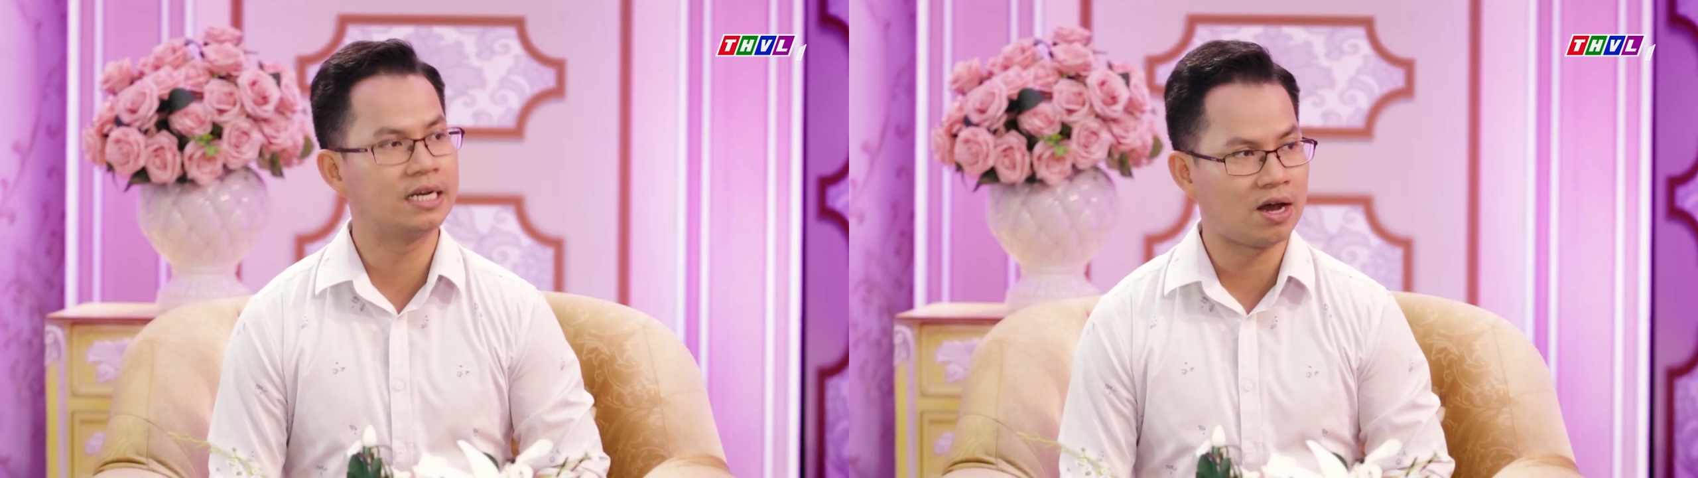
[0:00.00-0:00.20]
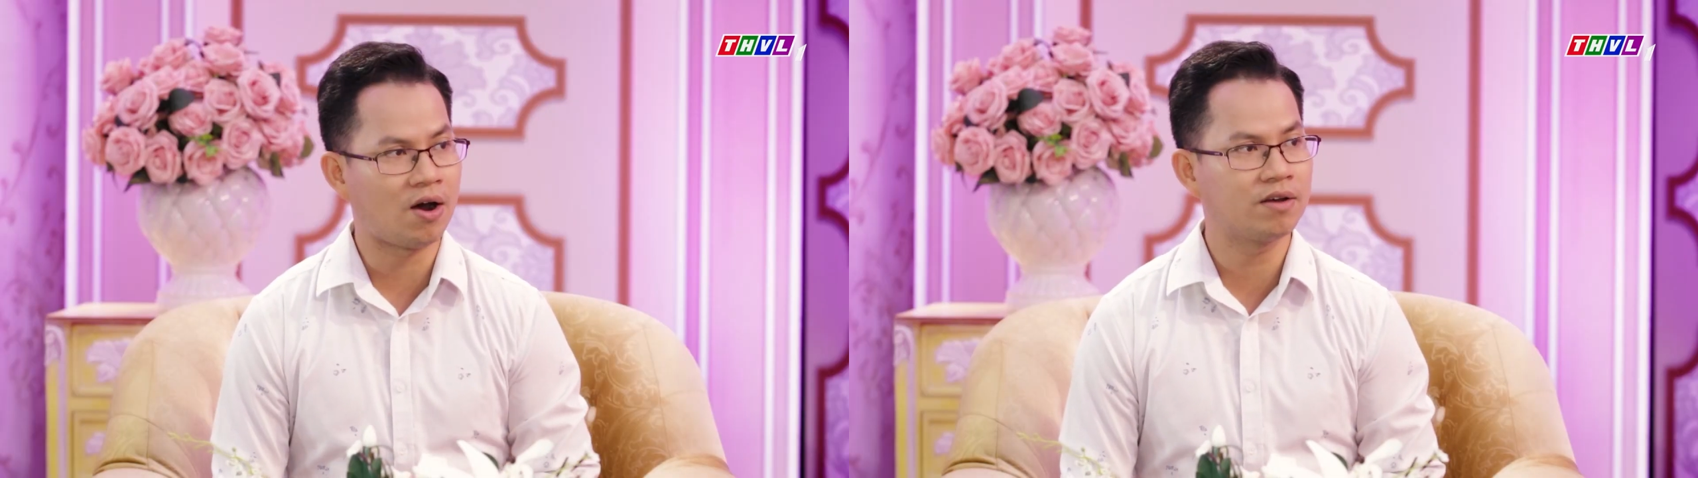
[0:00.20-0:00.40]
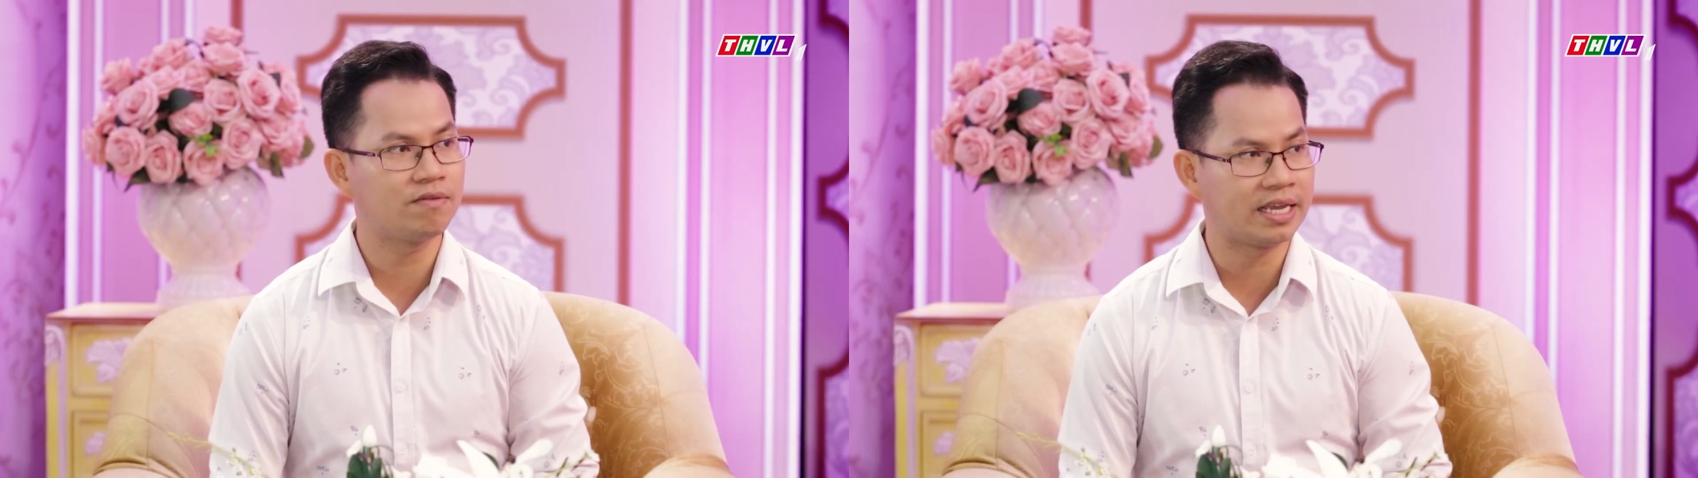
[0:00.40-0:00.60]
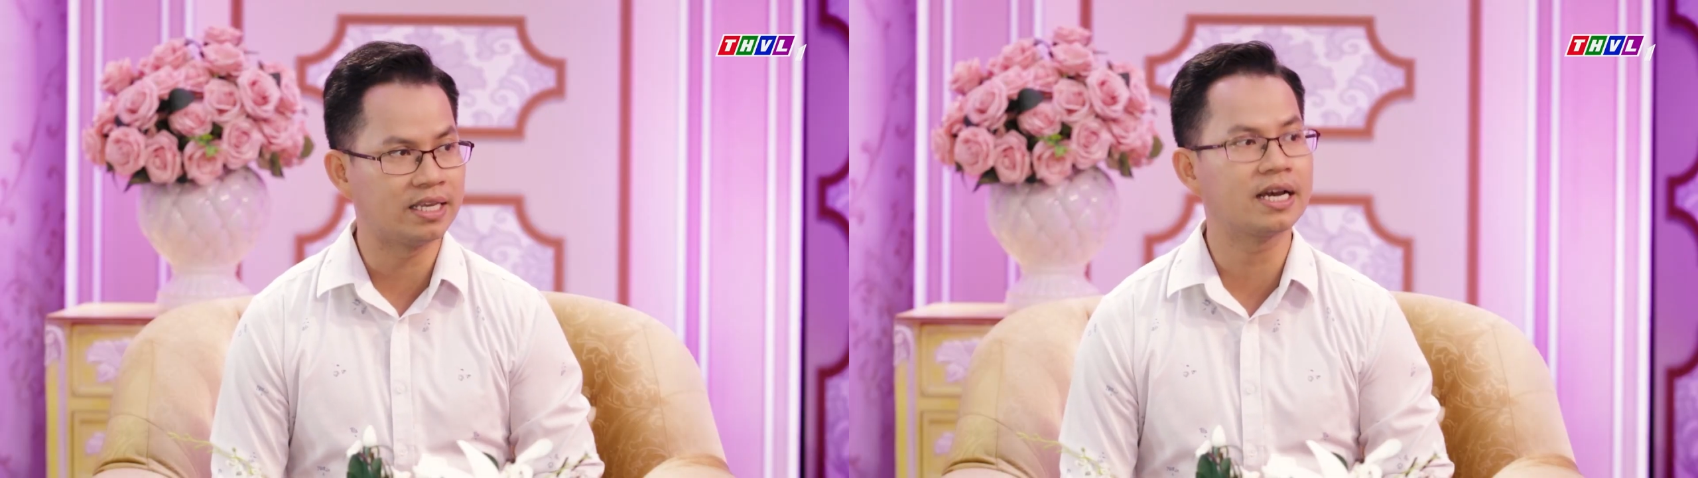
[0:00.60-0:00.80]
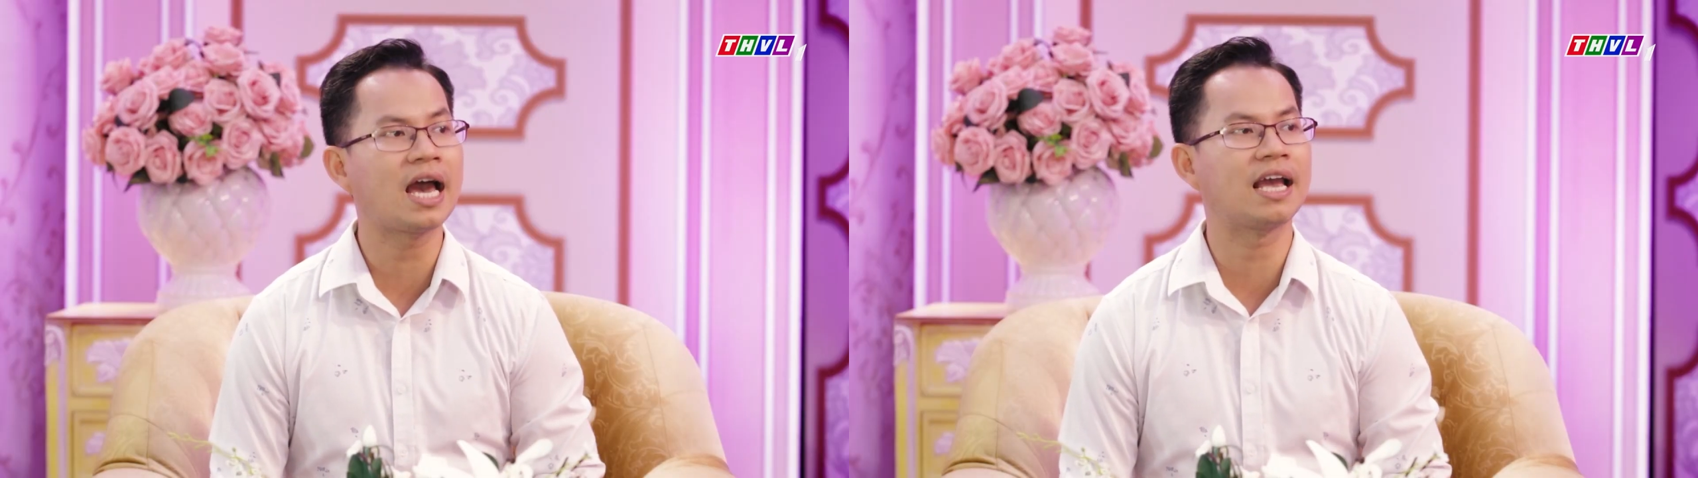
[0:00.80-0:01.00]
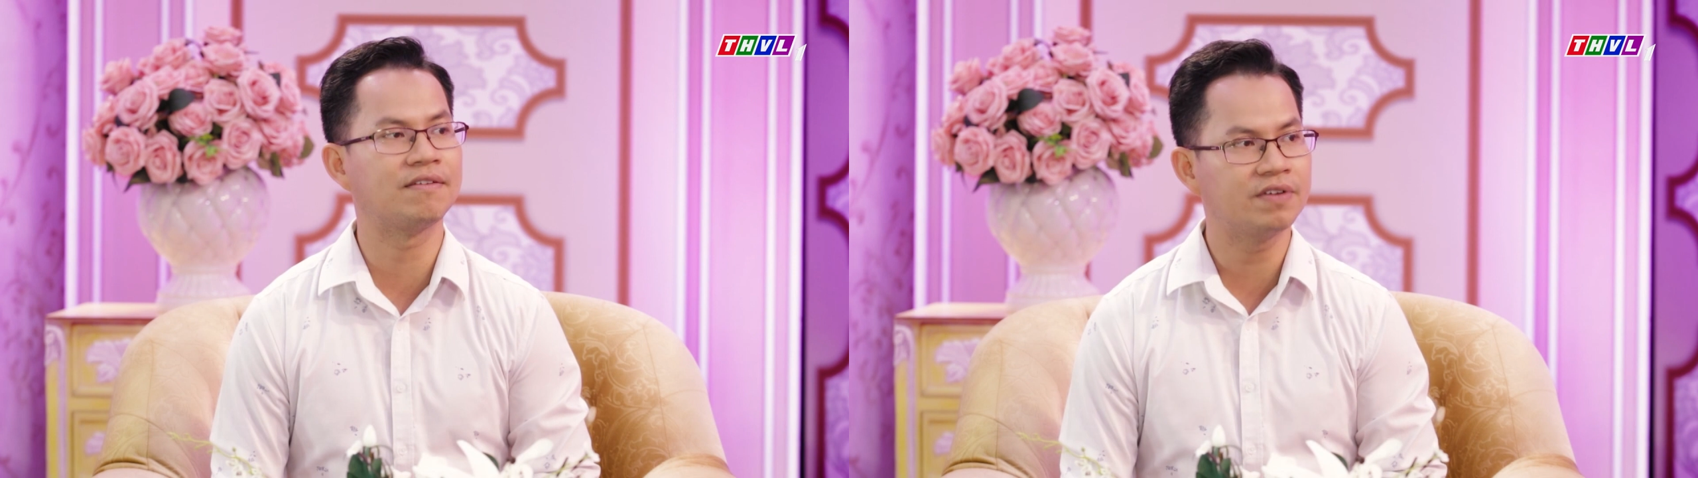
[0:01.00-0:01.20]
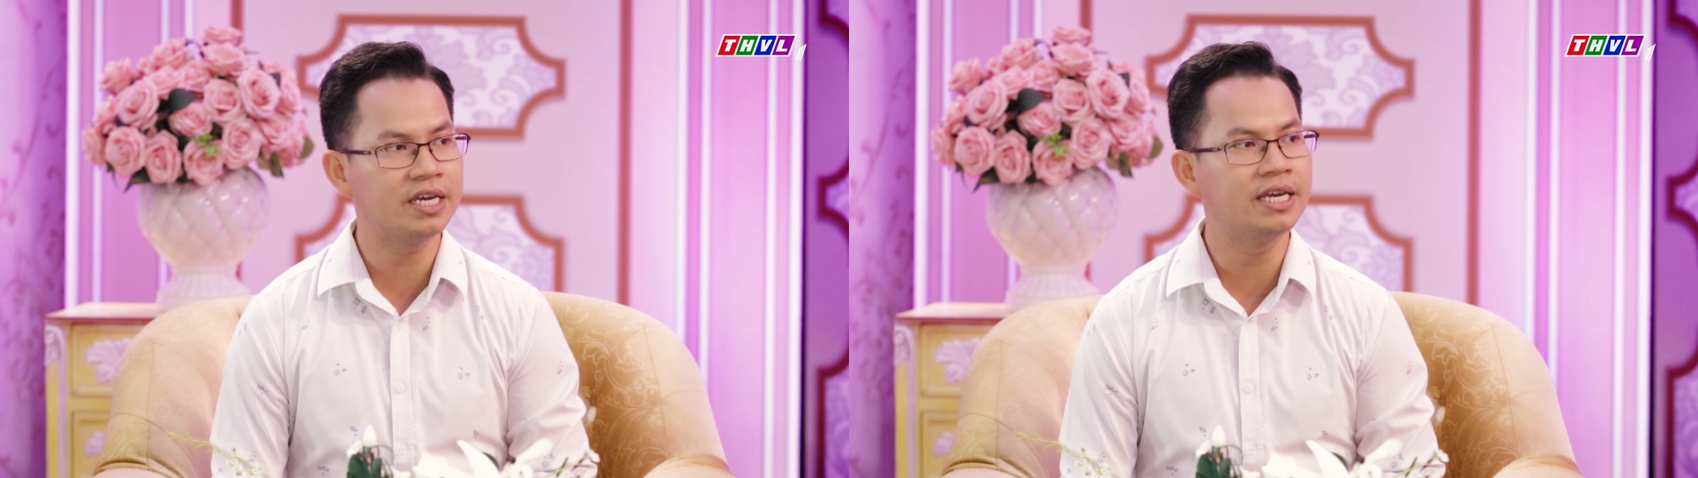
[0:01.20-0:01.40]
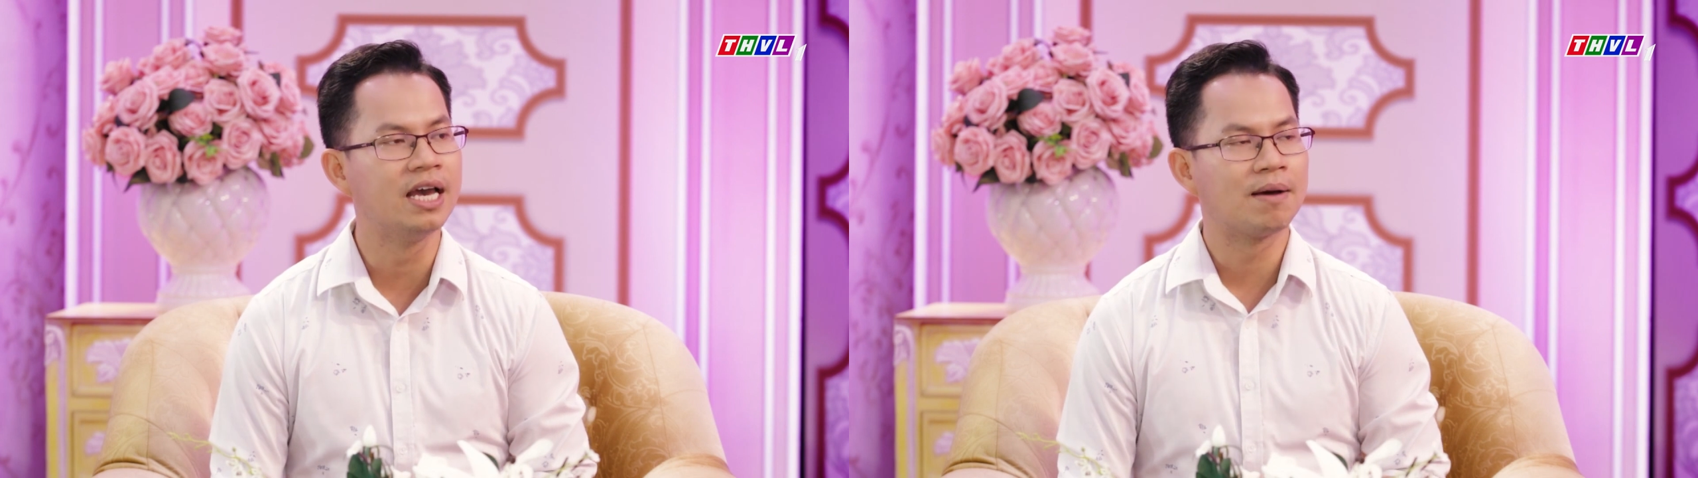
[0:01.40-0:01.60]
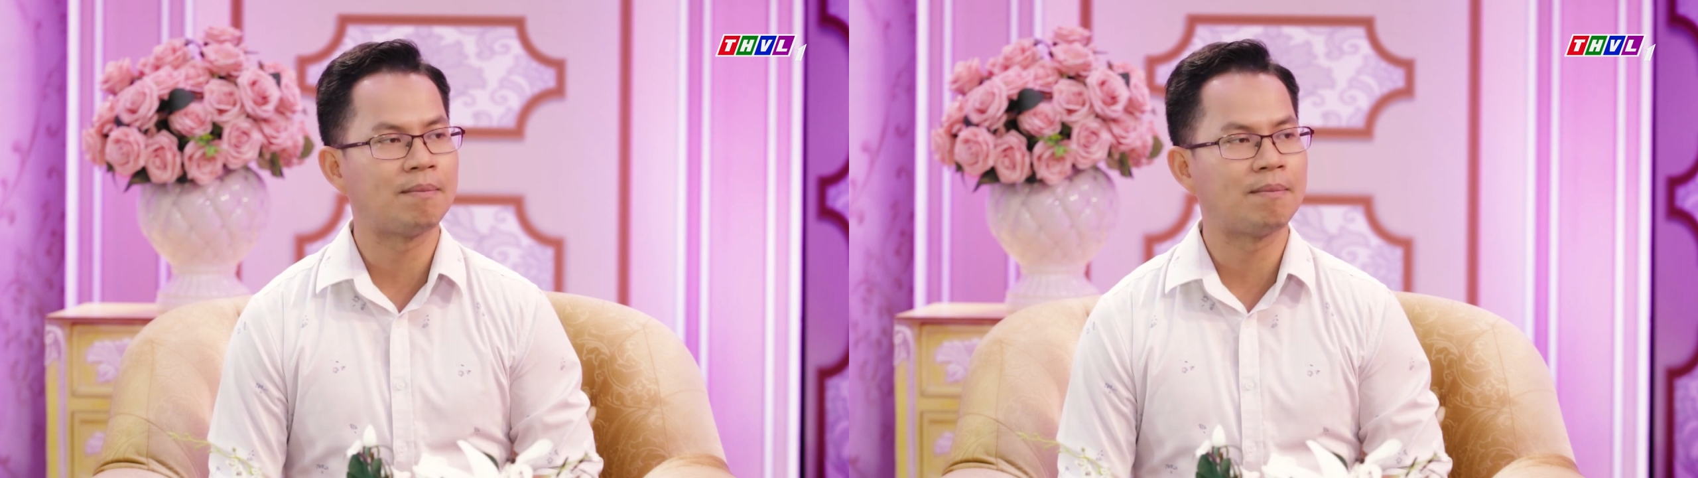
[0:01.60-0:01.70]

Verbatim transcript: nói và những cái hành vi